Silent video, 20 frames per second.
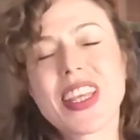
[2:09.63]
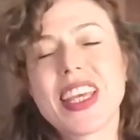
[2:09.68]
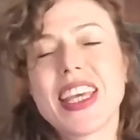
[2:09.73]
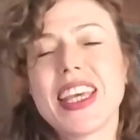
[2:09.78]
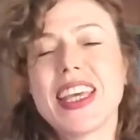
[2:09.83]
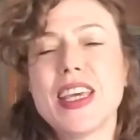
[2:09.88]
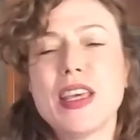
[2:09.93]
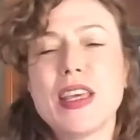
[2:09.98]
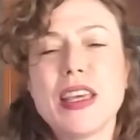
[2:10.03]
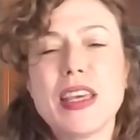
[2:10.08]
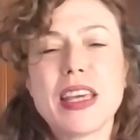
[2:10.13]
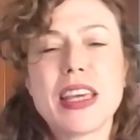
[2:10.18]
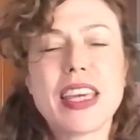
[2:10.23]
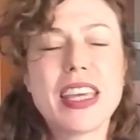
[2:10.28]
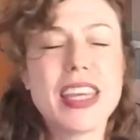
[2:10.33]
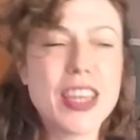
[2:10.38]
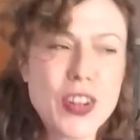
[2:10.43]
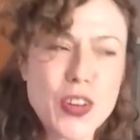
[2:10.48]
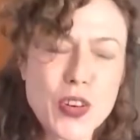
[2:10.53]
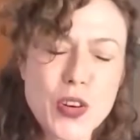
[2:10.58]
y
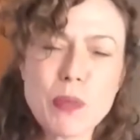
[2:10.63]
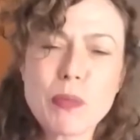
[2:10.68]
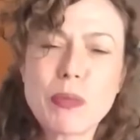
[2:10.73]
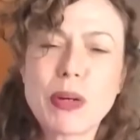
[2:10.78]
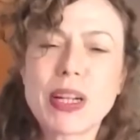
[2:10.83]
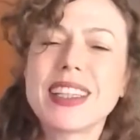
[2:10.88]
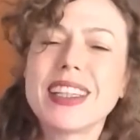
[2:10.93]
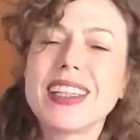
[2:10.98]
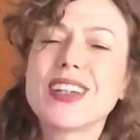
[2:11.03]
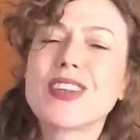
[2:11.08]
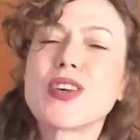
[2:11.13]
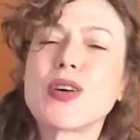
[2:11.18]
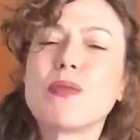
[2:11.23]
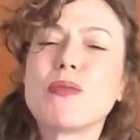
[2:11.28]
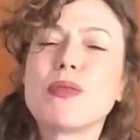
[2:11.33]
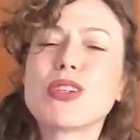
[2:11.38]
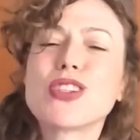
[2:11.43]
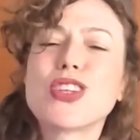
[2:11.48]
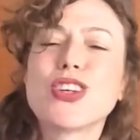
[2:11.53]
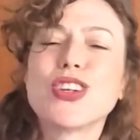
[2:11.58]
quiero compartir con
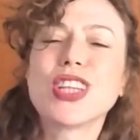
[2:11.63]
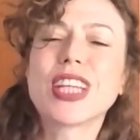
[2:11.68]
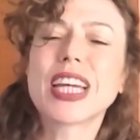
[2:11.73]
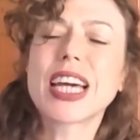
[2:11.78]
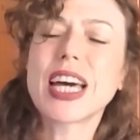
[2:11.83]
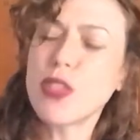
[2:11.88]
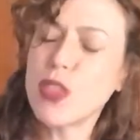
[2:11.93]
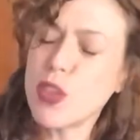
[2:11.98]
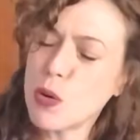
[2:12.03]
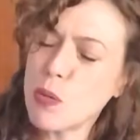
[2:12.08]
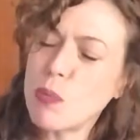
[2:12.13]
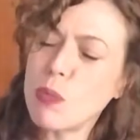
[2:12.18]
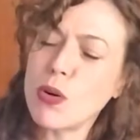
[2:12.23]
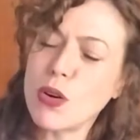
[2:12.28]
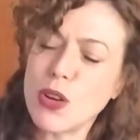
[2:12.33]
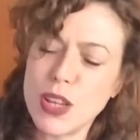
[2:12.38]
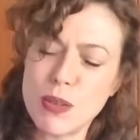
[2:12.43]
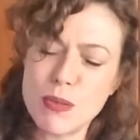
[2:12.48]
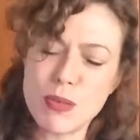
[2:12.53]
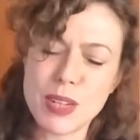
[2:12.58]
vosotras dos
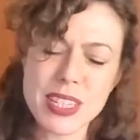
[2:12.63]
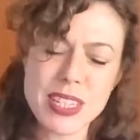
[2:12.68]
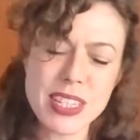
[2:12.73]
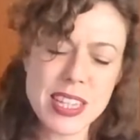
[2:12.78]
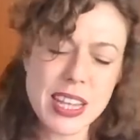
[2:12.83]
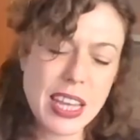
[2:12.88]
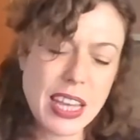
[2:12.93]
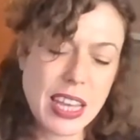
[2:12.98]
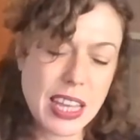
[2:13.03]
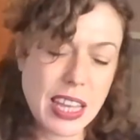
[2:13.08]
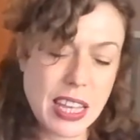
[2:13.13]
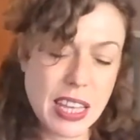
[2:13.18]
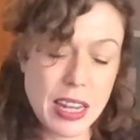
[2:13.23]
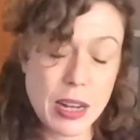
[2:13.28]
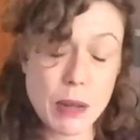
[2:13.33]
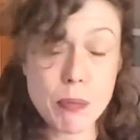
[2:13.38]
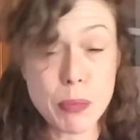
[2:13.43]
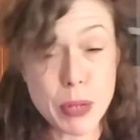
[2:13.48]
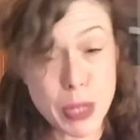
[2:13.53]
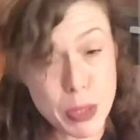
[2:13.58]
poemas.
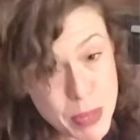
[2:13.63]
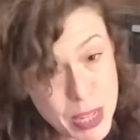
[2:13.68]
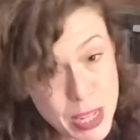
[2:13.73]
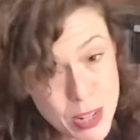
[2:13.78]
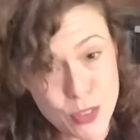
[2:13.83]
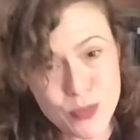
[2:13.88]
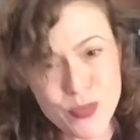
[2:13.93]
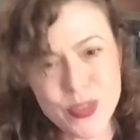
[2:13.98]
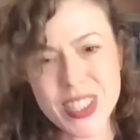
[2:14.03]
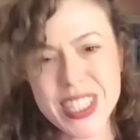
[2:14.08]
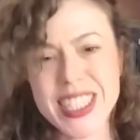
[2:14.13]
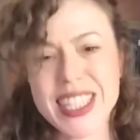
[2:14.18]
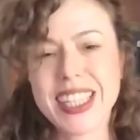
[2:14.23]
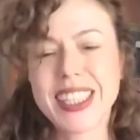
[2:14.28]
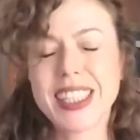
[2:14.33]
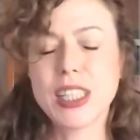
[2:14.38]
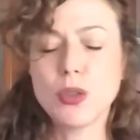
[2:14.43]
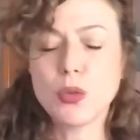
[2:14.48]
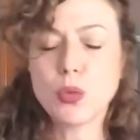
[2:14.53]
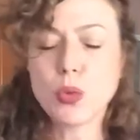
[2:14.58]
El primero se
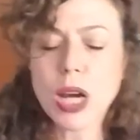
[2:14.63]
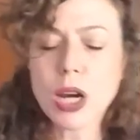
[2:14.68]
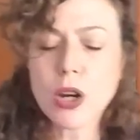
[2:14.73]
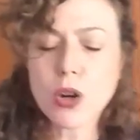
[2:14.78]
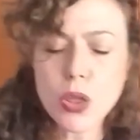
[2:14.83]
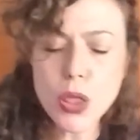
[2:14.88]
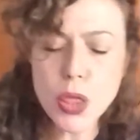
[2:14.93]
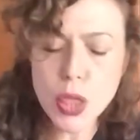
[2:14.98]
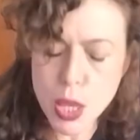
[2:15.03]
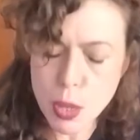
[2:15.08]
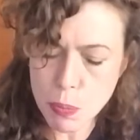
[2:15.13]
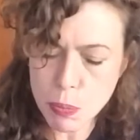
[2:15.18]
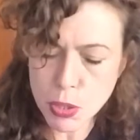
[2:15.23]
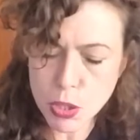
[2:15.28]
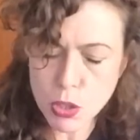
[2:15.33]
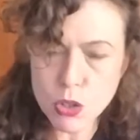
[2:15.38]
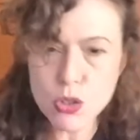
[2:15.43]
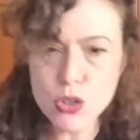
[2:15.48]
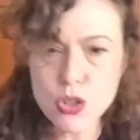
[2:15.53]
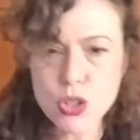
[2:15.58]
titula
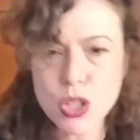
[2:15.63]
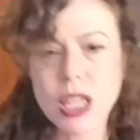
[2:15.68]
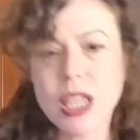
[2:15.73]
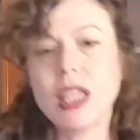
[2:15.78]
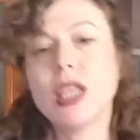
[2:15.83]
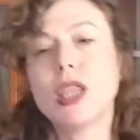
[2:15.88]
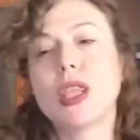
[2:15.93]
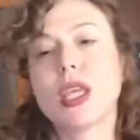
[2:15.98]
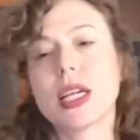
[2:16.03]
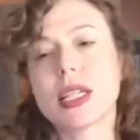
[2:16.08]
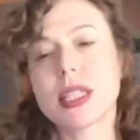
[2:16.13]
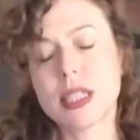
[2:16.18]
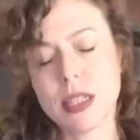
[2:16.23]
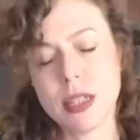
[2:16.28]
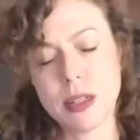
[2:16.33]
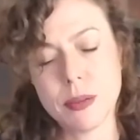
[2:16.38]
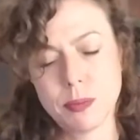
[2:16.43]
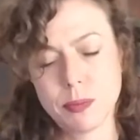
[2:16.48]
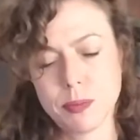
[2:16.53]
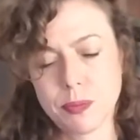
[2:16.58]
Conceptos y dice así.